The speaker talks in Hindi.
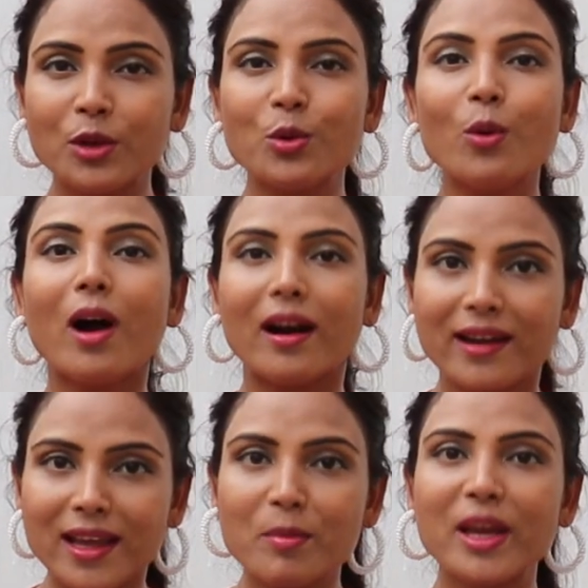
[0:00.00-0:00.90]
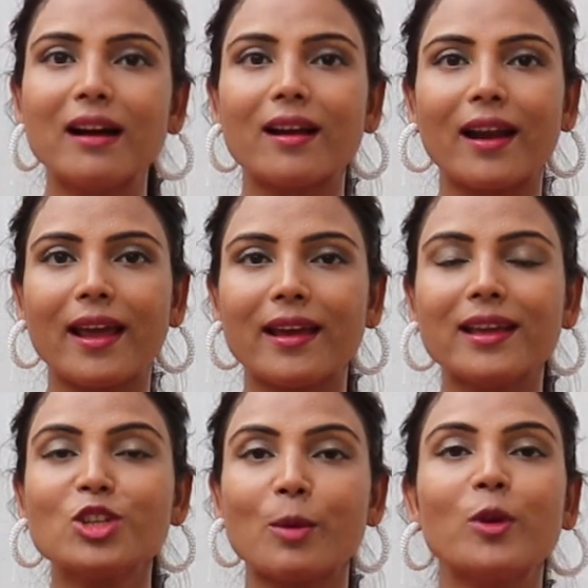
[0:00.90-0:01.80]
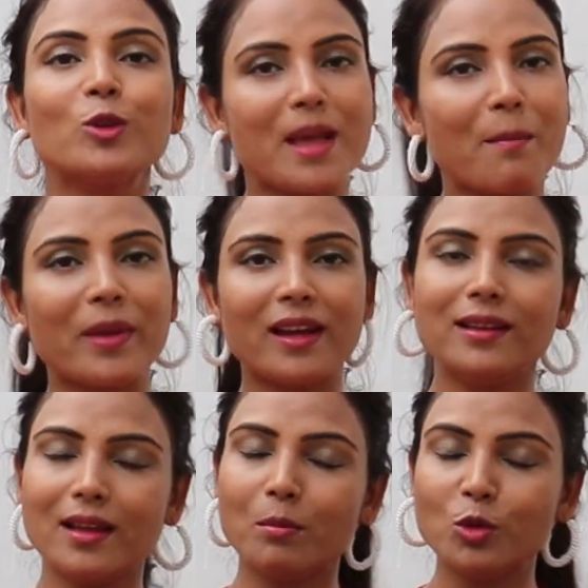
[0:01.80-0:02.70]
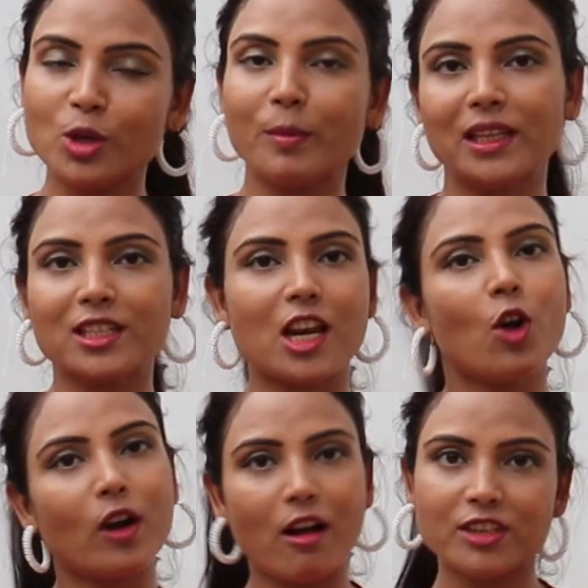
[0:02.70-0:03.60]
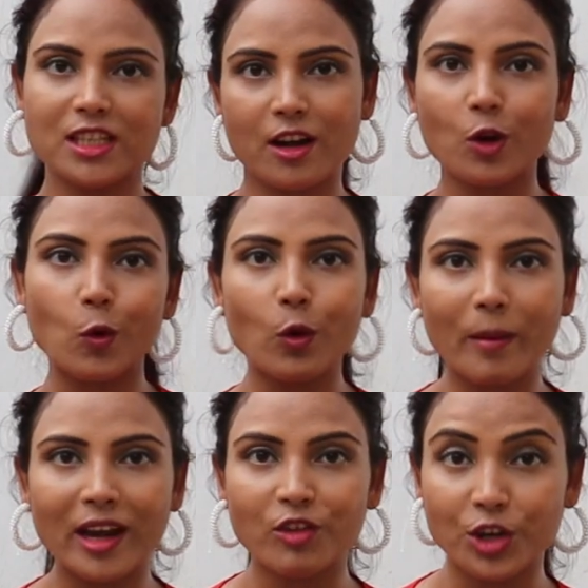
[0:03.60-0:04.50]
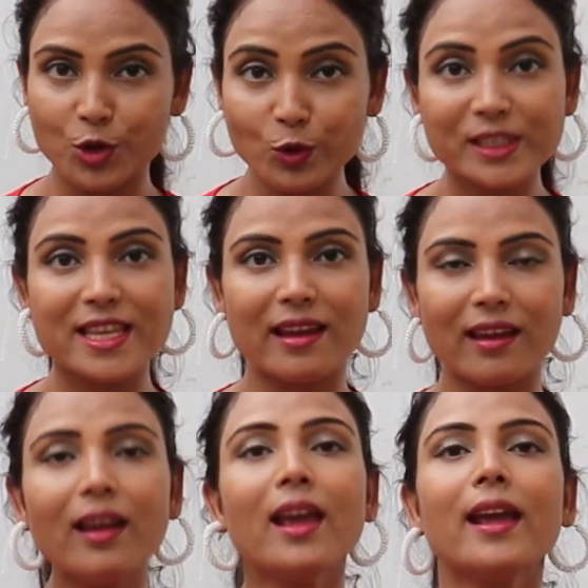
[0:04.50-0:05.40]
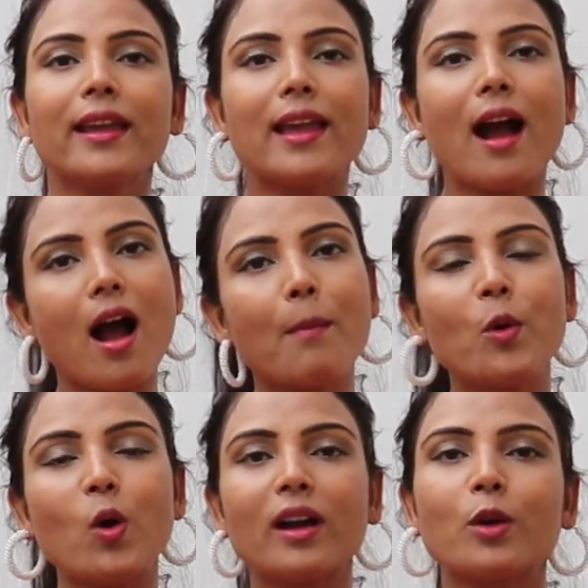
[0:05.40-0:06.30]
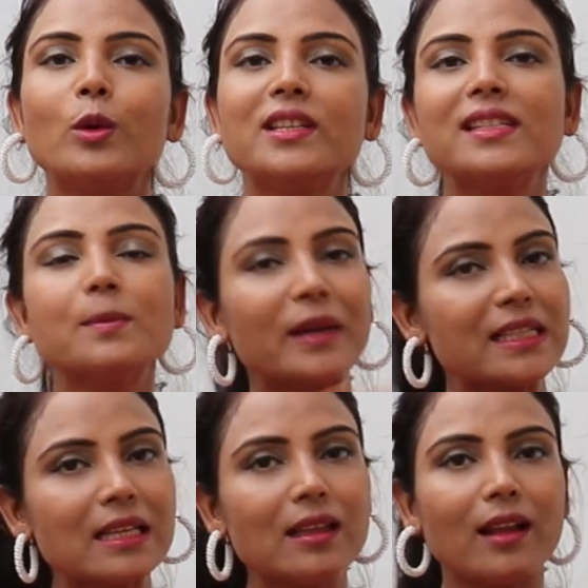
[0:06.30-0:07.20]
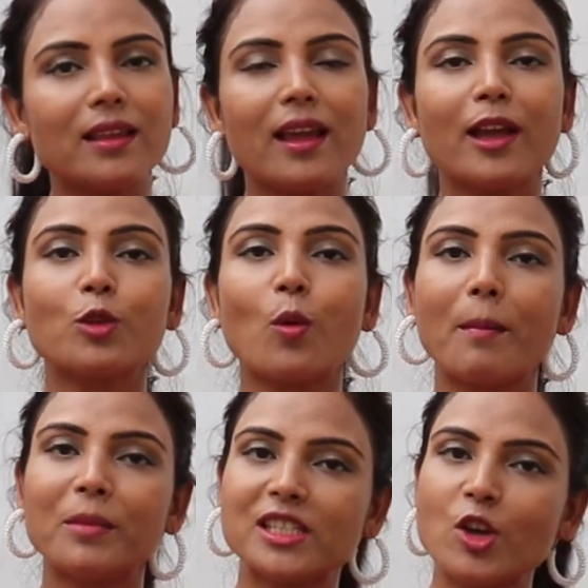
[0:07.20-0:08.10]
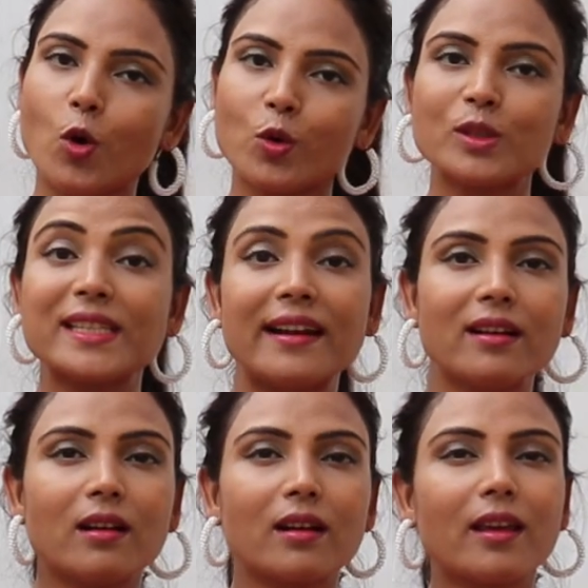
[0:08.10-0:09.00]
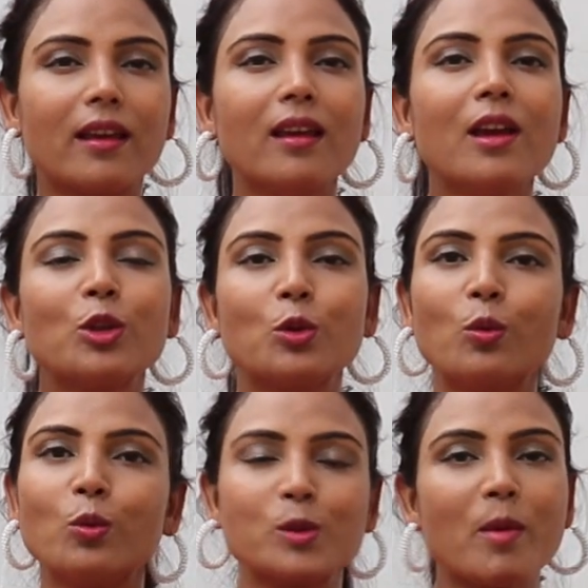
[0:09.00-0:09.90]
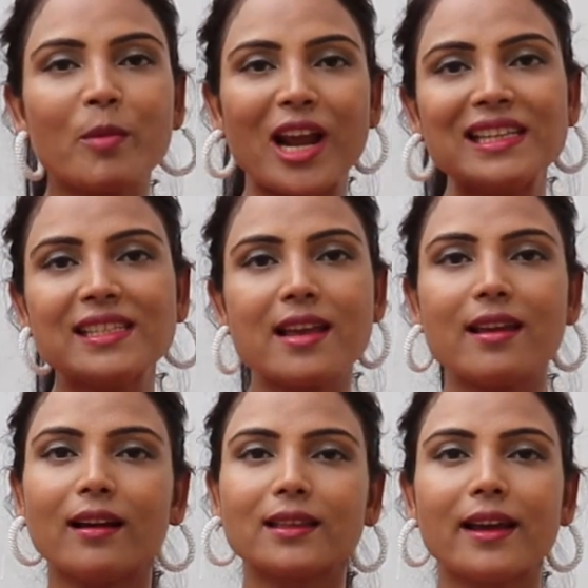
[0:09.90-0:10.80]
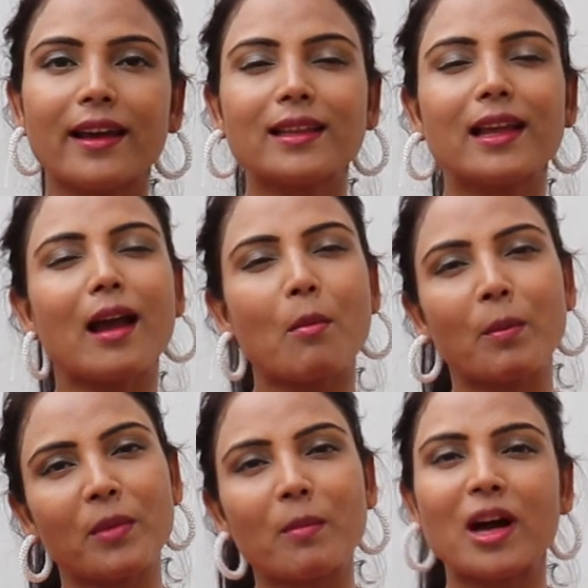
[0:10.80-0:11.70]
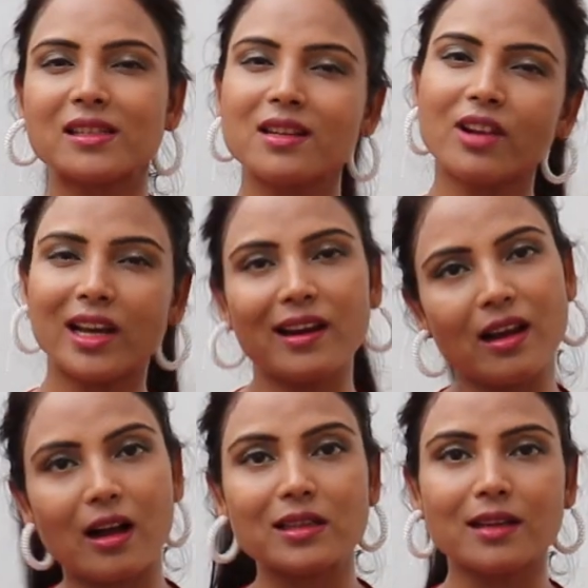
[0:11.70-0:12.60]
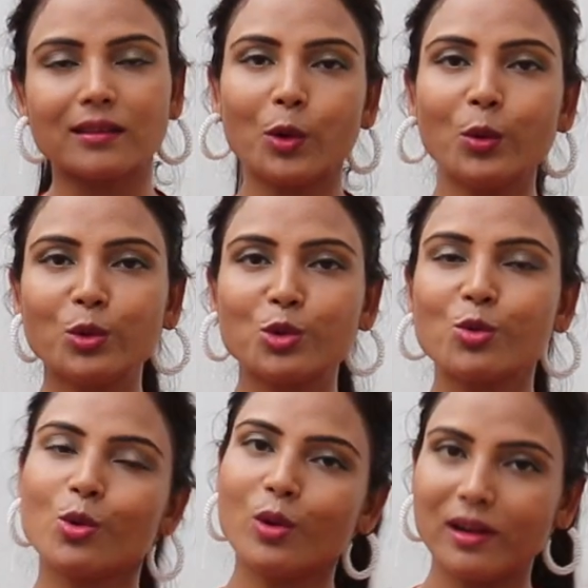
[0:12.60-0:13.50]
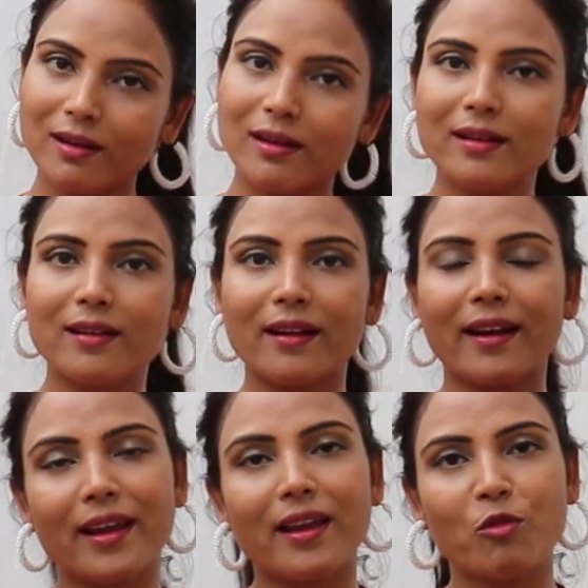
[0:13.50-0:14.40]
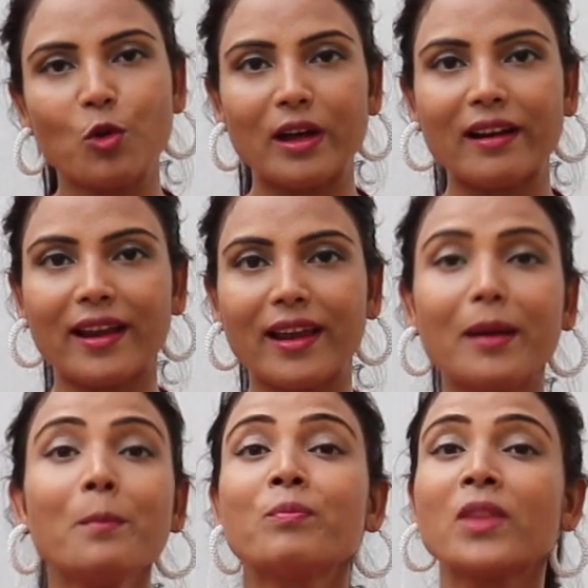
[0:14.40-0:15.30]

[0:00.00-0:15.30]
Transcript: यू नो अर्निंग भी कर रहे हैं जब मैं उस ऐप पर गई देन मुझे पता चला और काफ़ी सारे लोगों के मैंने वीडियोज़ देखे कि आपको अगर कोई चीज़ पसंद आती है तो आप किसी और को सेंड डिवाइड करके तो उसमें प्राइस नहीं आता है देन आप अपना मार्जिन वगैरह लगा सकते हो तो जो लोग अर्न कर रहे हैं वो कर रहे हैं